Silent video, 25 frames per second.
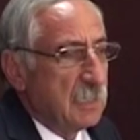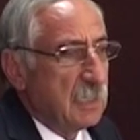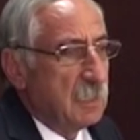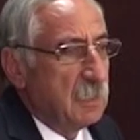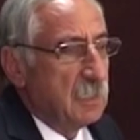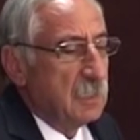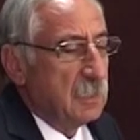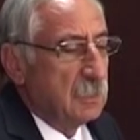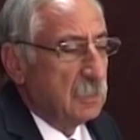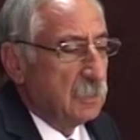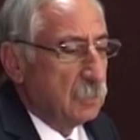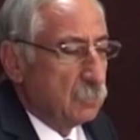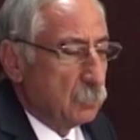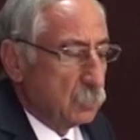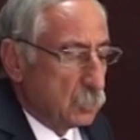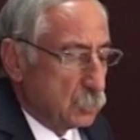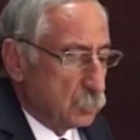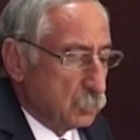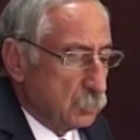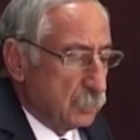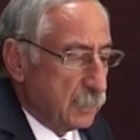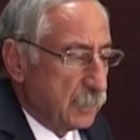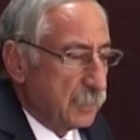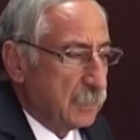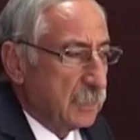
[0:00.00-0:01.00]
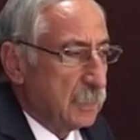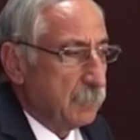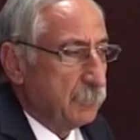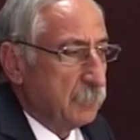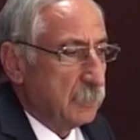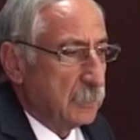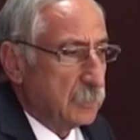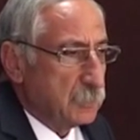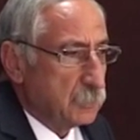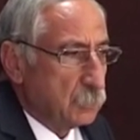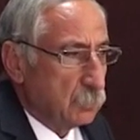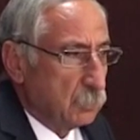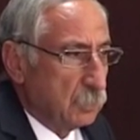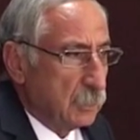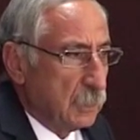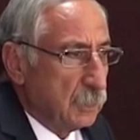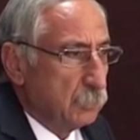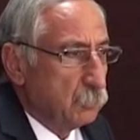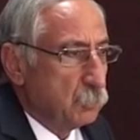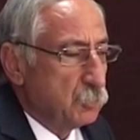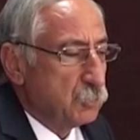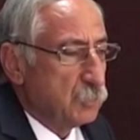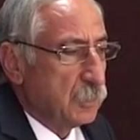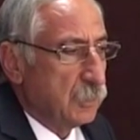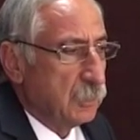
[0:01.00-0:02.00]
belirlediği koşullarda yapılacak
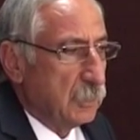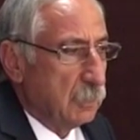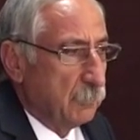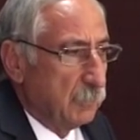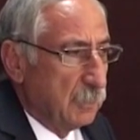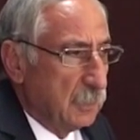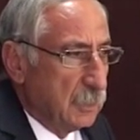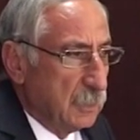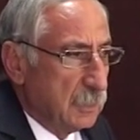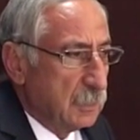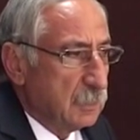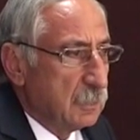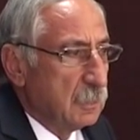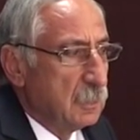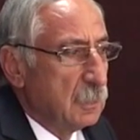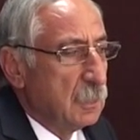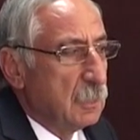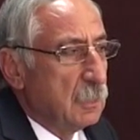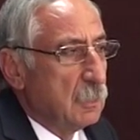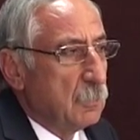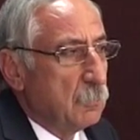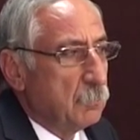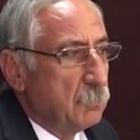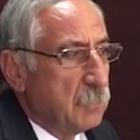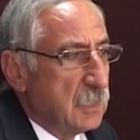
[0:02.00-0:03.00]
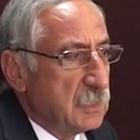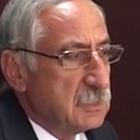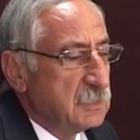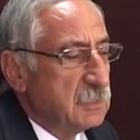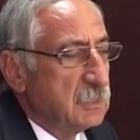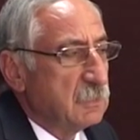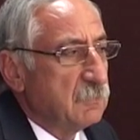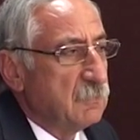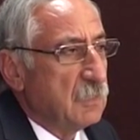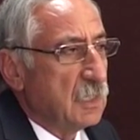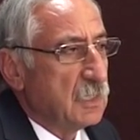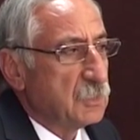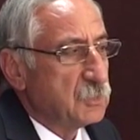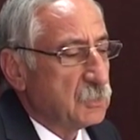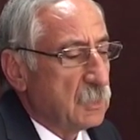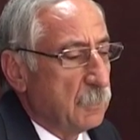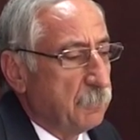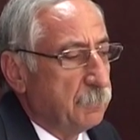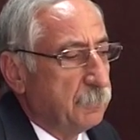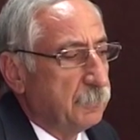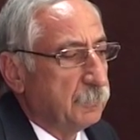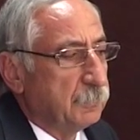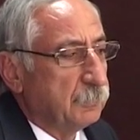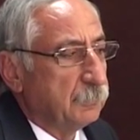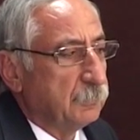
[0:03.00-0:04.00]
olan düzenlemeler basit ve ahşap
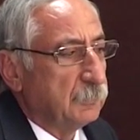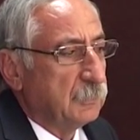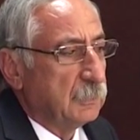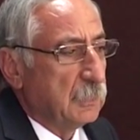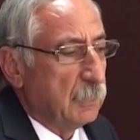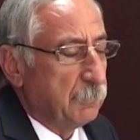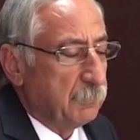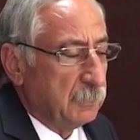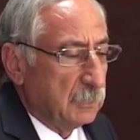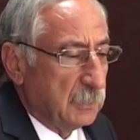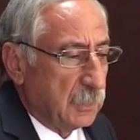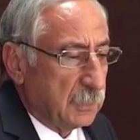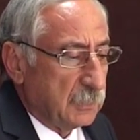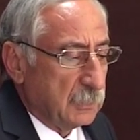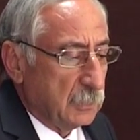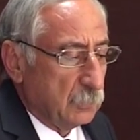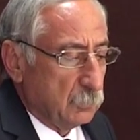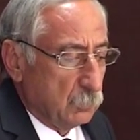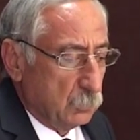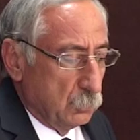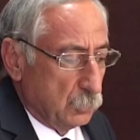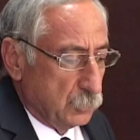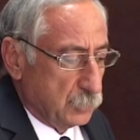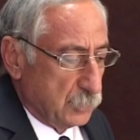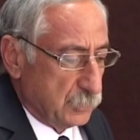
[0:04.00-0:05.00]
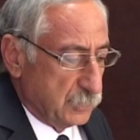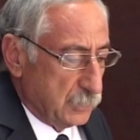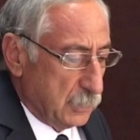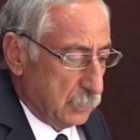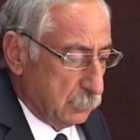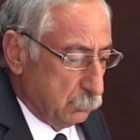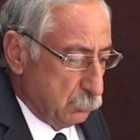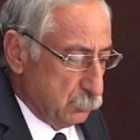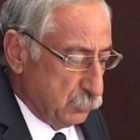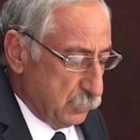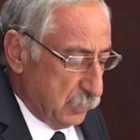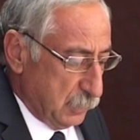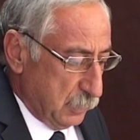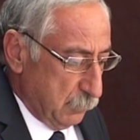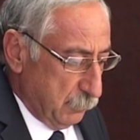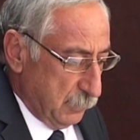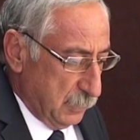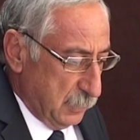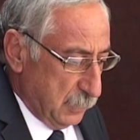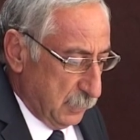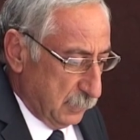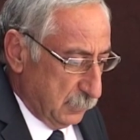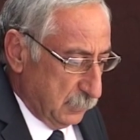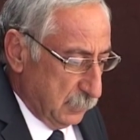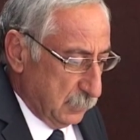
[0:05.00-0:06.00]
yapılardan oluşacak
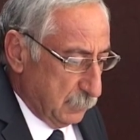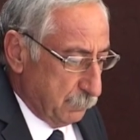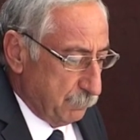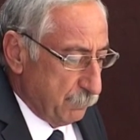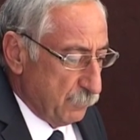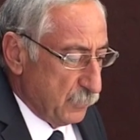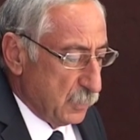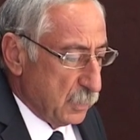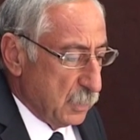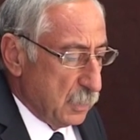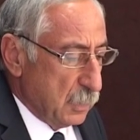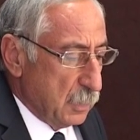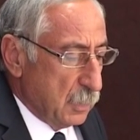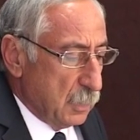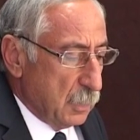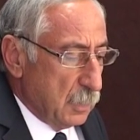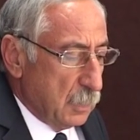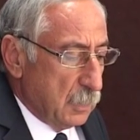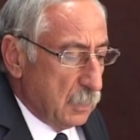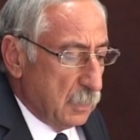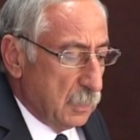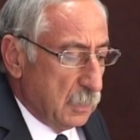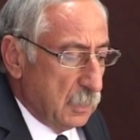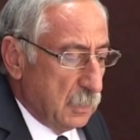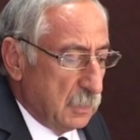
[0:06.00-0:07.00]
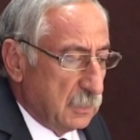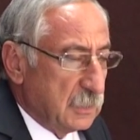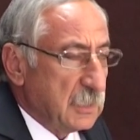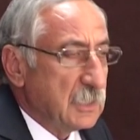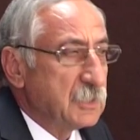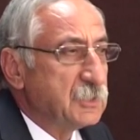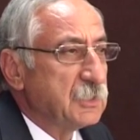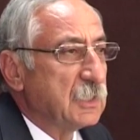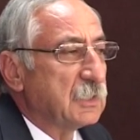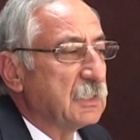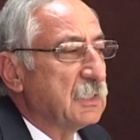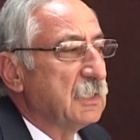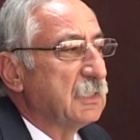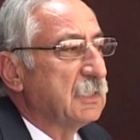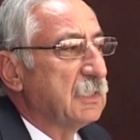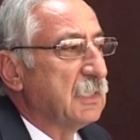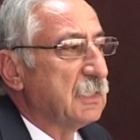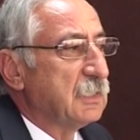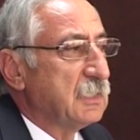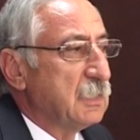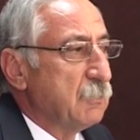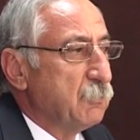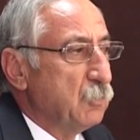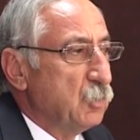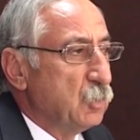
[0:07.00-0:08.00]
düzenlemelerdir. E, gerçekten
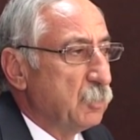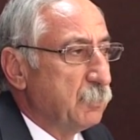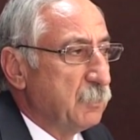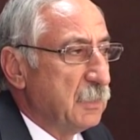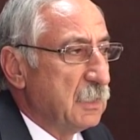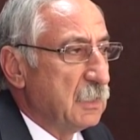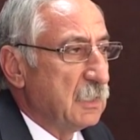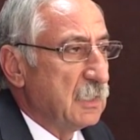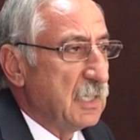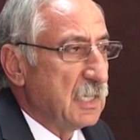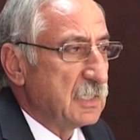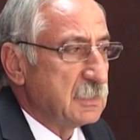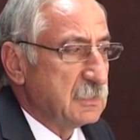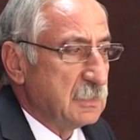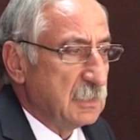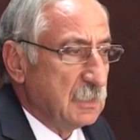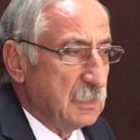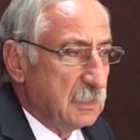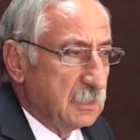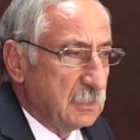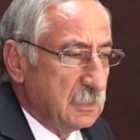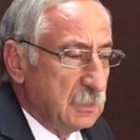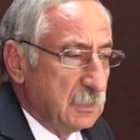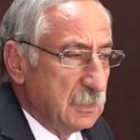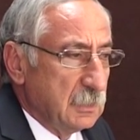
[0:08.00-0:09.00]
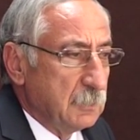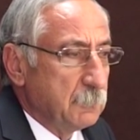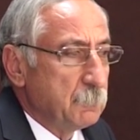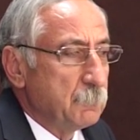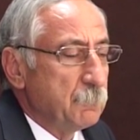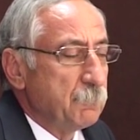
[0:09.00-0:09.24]
kentte büyük bir eksiklikti